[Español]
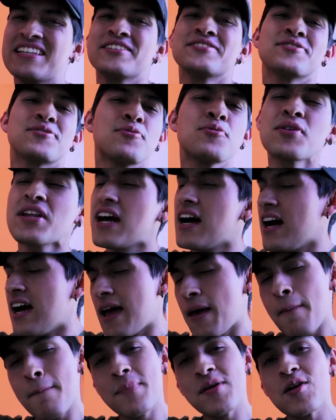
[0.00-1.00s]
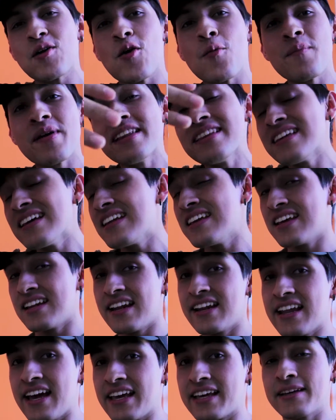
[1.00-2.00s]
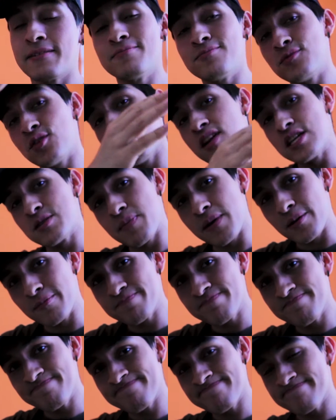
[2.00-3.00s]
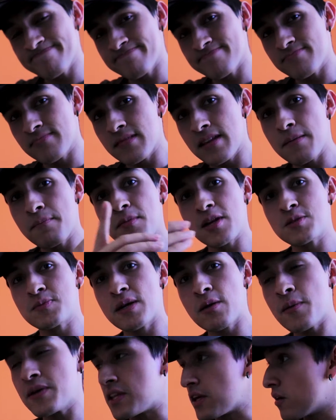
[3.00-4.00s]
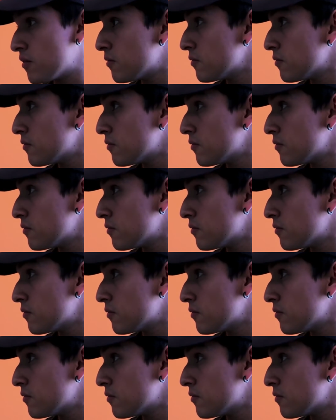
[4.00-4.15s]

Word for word: se les ocurra, pero comenten y denle like. Yo lo espero. Pero espero, un